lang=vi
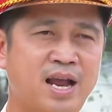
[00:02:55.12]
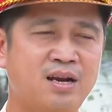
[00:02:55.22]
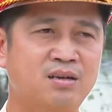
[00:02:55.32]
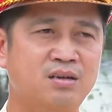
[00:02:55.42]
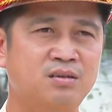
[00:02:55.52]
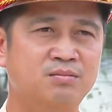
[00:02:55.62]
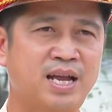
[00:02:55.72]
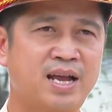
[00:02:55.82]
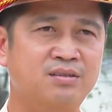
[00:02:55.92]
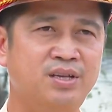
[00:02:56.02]
tăng cường công
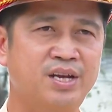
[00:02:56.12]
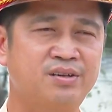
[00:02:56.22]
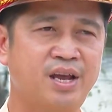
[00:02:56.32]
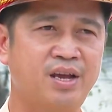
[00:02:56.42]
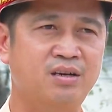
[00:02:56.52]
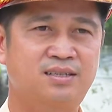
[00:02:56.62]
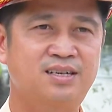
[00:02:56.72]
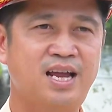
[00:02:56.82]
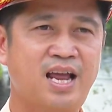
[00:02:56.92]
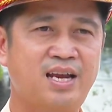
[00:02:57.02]
tác tuyên truyền thứ
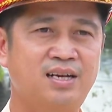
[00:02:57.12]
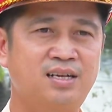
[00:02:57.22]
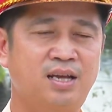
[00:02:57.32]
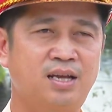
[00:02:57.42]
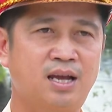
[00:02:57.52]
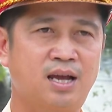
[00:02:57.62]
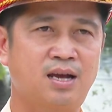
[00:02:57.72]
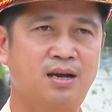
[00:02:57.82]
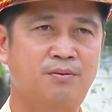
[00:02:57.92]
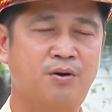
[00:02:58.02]
hai nữa thì
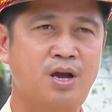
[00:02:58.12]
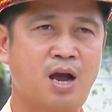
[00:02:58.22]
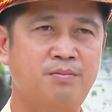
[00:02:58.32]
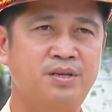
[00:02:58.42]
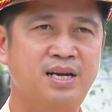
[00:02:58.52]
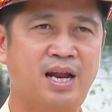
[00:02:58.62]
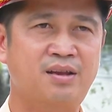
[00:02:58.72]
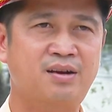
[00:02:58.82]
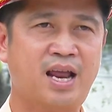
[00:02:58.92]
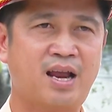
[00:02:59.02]
à, phối hợp với ngành
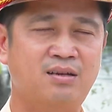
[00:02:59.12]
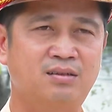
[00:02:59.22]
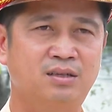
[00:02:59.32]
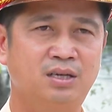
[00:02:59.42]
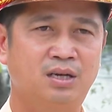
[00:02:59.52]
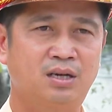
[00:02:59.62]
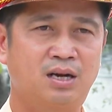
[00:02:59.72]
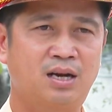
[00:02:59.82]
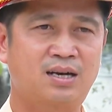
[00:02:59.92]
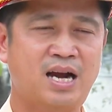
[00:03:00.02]
chức năng
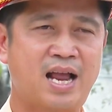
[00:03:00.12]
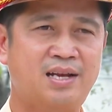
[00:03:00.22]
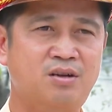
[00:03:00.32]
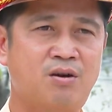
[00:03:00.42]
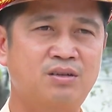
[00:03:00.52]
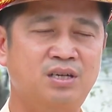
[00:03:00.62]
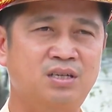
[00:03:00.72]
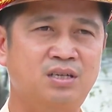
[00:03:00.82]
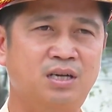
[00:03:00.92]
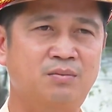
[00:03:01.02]
à, rà soát
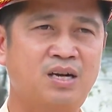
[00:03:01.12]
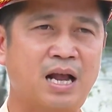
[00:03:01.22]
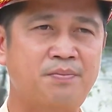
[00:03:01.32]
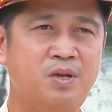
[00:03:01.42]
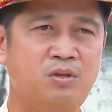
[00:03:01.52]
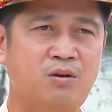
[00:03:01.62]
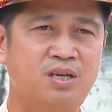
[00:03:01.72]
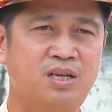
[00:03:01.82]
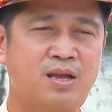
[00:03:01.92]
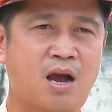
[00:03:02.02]
những ờ, bất cập trong tổ
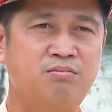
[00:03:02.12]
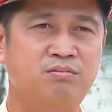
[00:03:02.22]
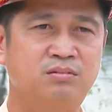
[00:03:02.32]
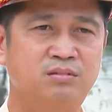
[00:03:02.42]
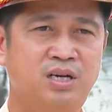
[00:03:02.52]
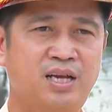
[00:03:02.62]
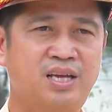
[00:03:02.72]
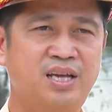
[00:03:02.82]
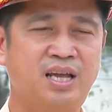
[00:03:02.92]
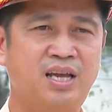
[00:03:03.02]
chức giao thông để
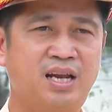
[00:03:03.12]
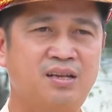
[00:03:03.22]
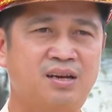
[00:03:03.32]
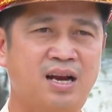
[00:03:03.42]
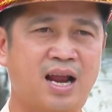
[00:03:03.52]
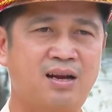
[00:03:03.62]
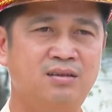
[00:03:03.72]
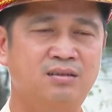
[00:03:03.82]
kiến nghị ngành chức năng